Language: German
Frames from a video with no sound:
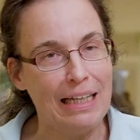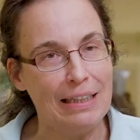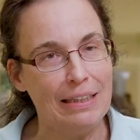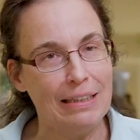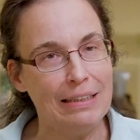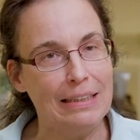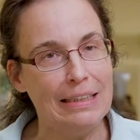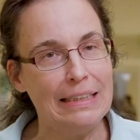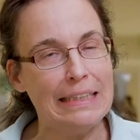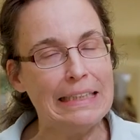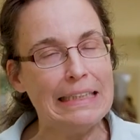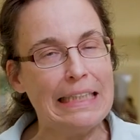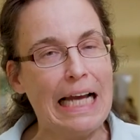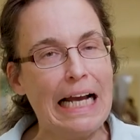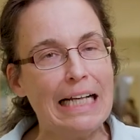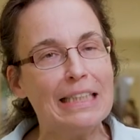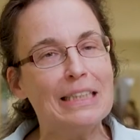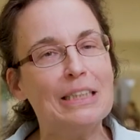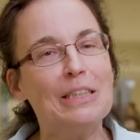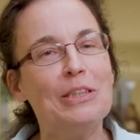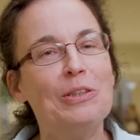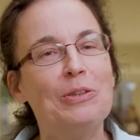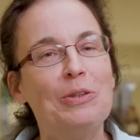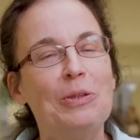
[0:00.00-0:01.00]
die
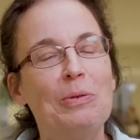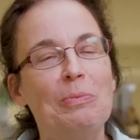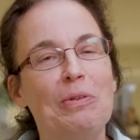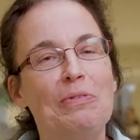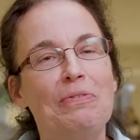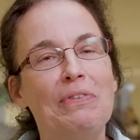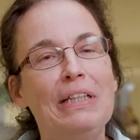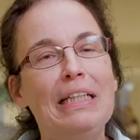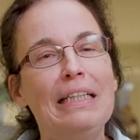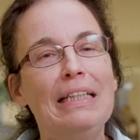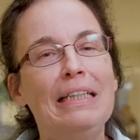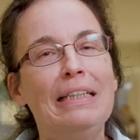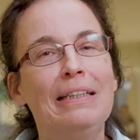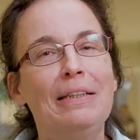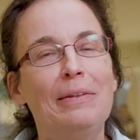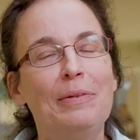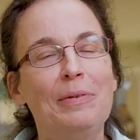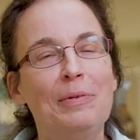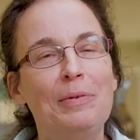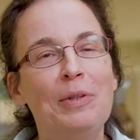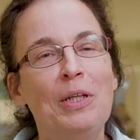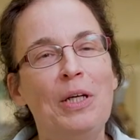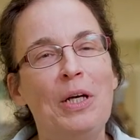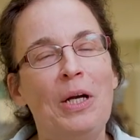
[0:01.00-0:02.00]
Distanz zu
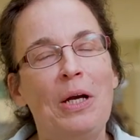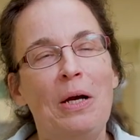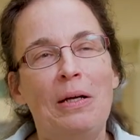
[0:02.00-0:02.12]
überwinden